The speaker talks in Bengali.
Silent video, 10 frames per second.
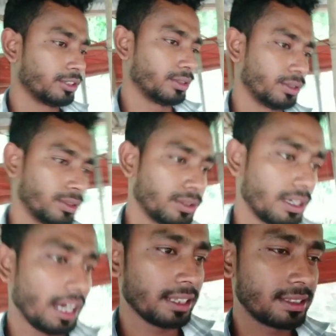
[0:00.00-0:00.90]
তো
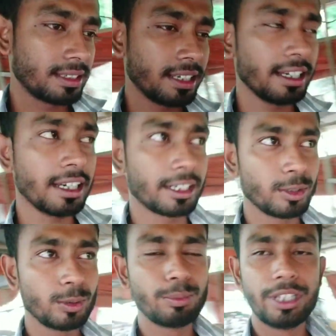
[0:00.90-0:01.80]
আজকে
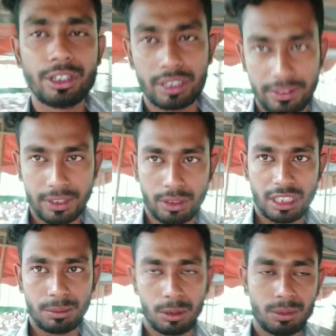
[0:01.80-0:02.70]
একটু ভিন্ন টাইপের
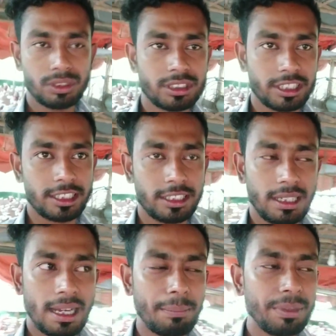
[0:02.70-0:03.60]
কথা বলবো যে
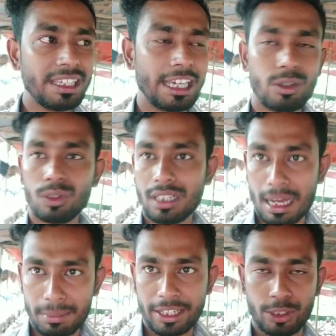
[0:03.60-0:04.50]
আপনি কেন
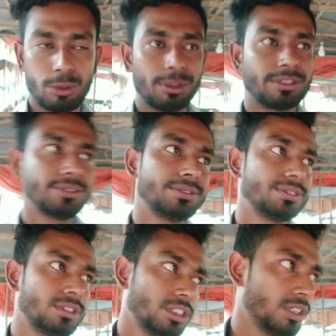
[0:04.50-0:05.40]
খামারি হবেন
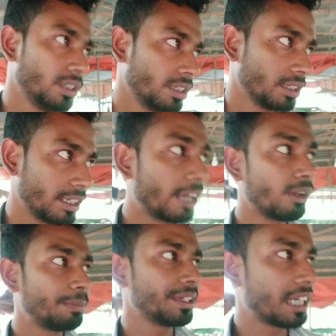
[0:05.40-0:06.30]

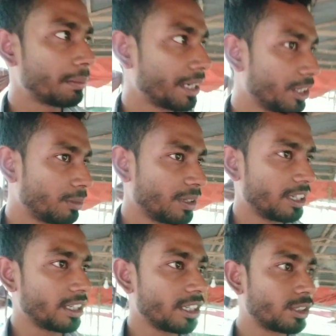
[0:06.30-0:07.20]
কেন আপনি খামারি
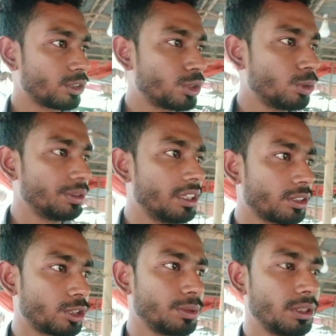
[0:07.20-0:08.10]
হবেন এটার একটু সুবিধা
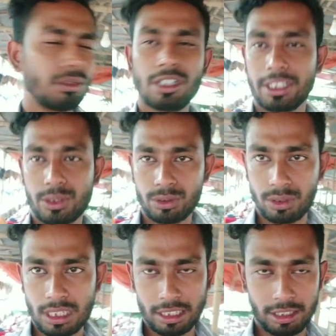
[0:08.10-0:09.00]
অসুবিধাগুলো একটু
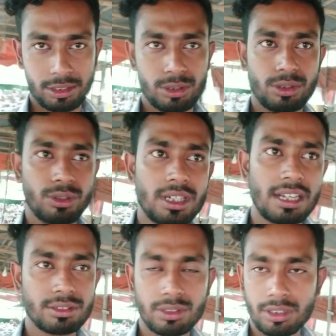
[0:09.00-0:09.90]
ছোট্ট
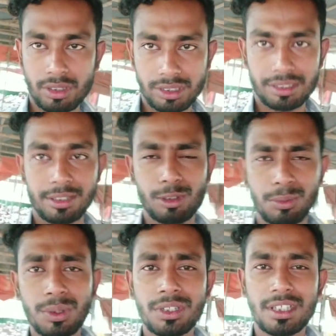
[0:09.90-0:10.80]
করে আলোচনা করার চেষ্টা
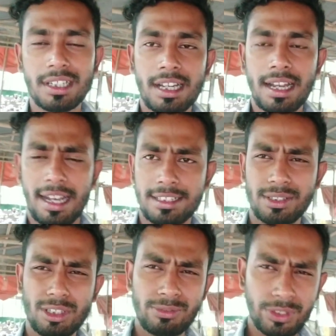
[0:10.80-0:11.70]
করব
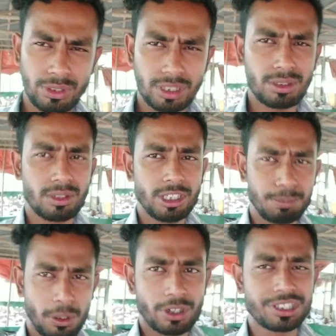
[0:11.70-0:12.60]
আশা করি ভিডিওটা
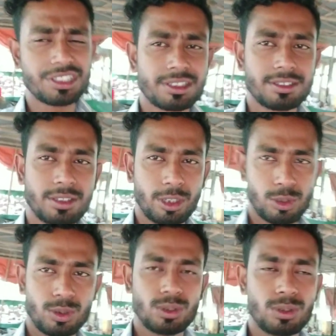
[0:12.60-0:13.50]
ইম্পর্ট্যান্ট হয়তো